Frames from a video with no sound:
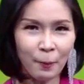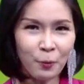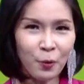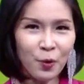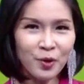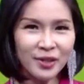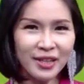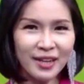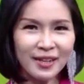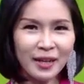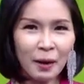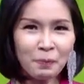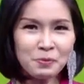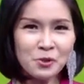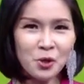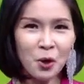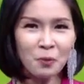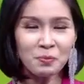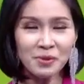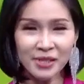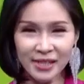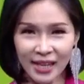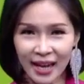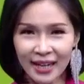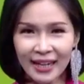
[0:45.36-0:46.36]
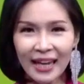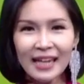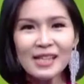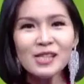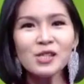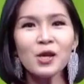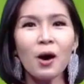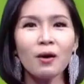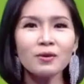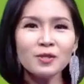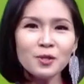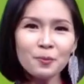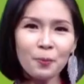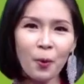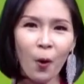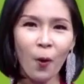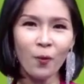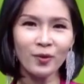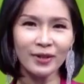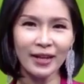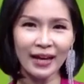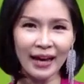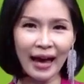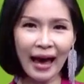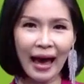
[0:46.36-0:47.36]
ขอบคุณที่รับชม TNN ช่อง 16
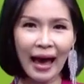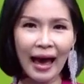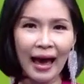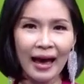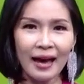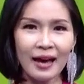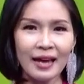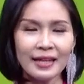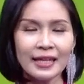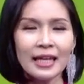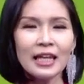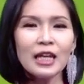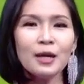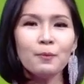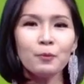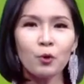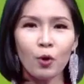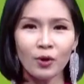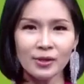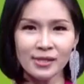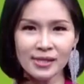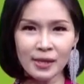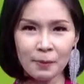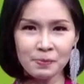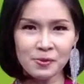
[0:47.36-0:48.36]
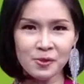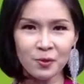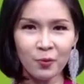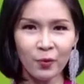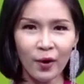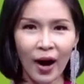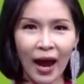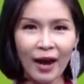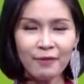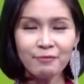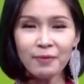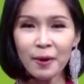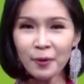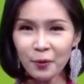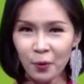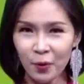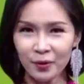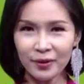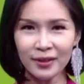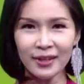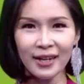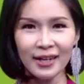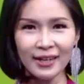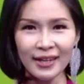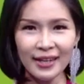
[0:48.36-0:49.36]
นะคะ อย่าลืมกด subscribe และกดก
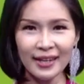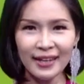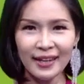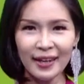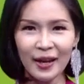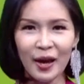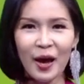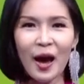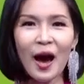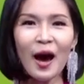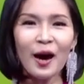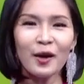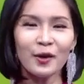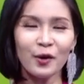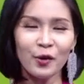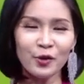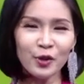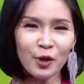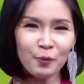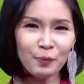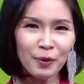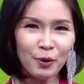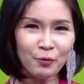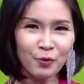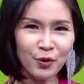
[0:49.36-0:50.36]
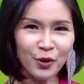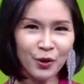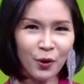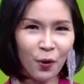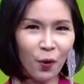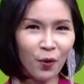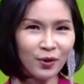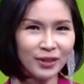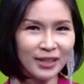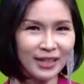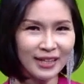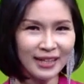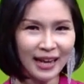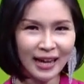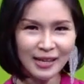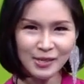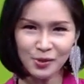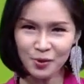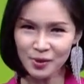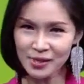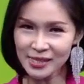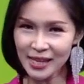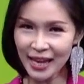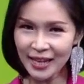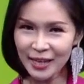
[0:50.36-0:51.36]
ระดิ่งเรายังมีวิดีโอที่น่าสน
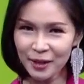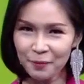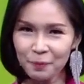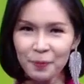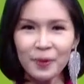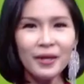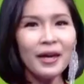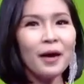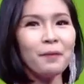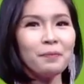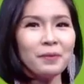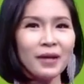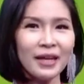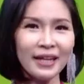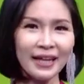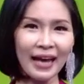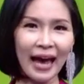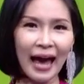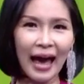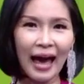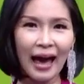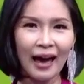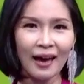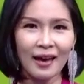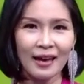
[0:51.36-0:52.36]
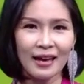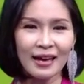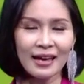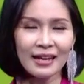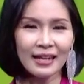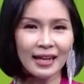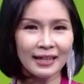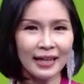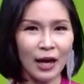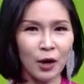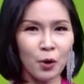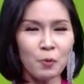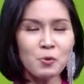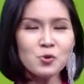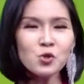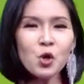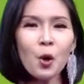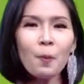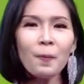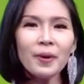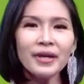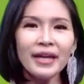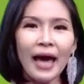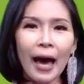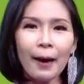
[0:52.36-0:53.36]
ใจอีกเพียบเลยค่ะและถ้าคุณผู้ชม
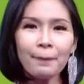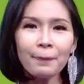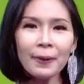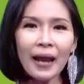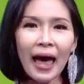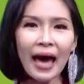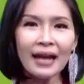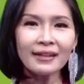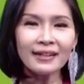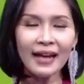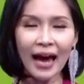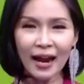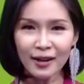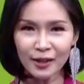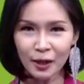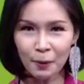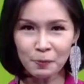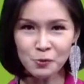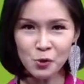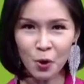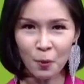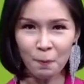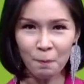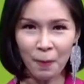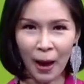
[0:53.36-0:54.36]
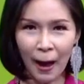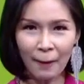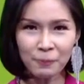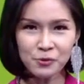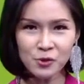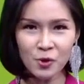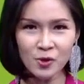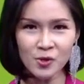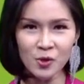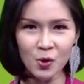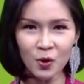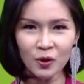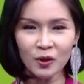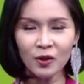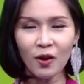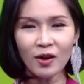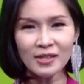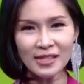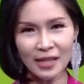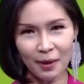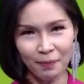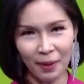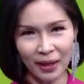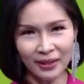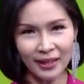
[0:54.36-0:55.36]
ไม่อยากพลาดการรับชมแบบสดๆ ก็สา
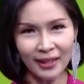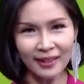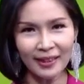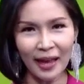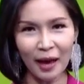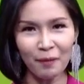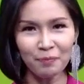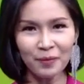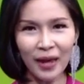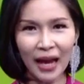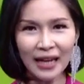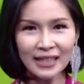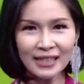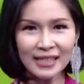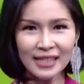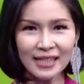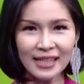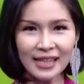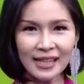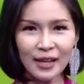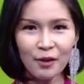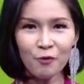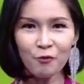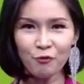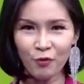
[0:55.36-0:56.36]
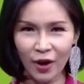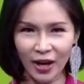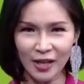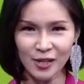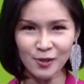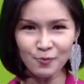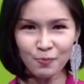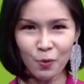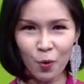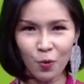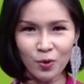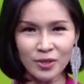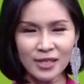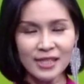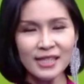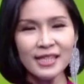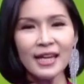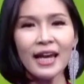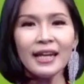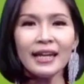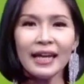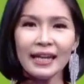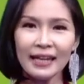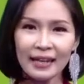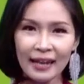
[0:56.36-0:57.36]
มารถติดตามได้ที่ Facebook
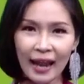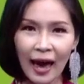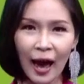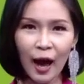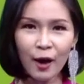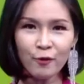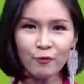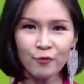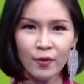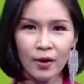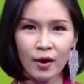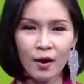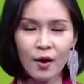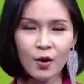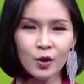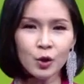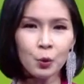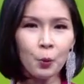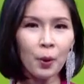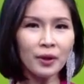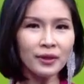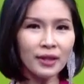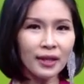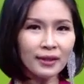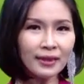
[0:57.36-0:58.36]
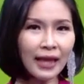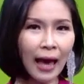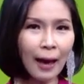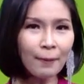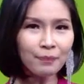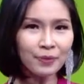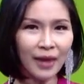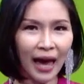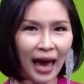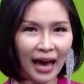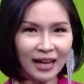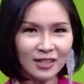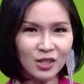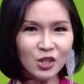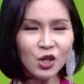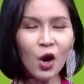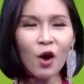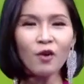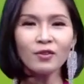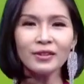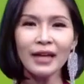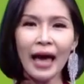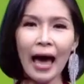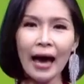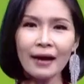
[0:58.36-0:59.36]
TNN Liveหรือว่าติดตามทางช่อง
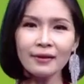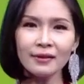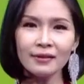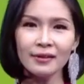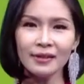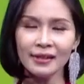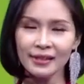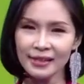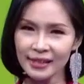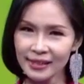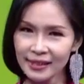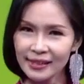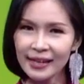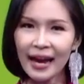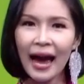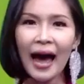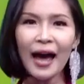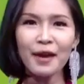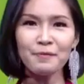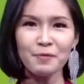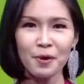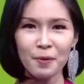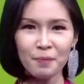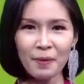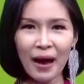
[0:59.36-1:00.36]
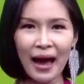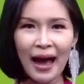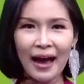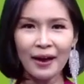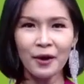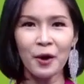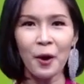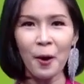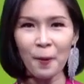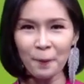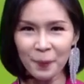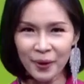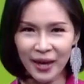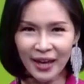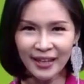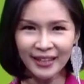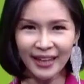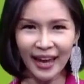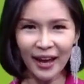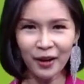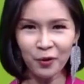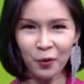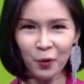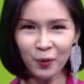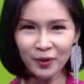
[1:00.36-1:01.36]
ทางอื่นที่ง่ายมากๆ เพียงแค่
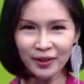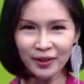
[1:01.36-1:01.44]
ก